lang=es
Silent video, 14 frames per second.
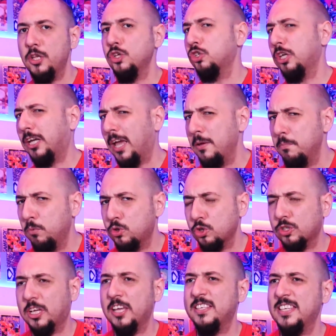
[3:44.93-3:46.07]
yo sé que hay
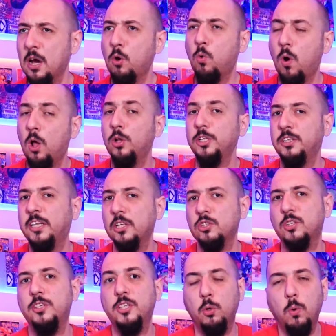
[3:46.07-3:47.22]
muchos que sí han jugado Nintendo
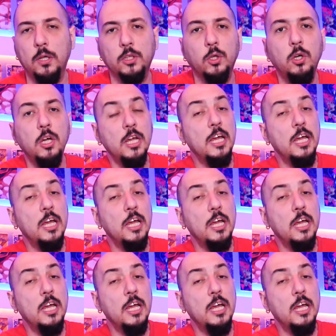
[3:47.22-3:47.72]
64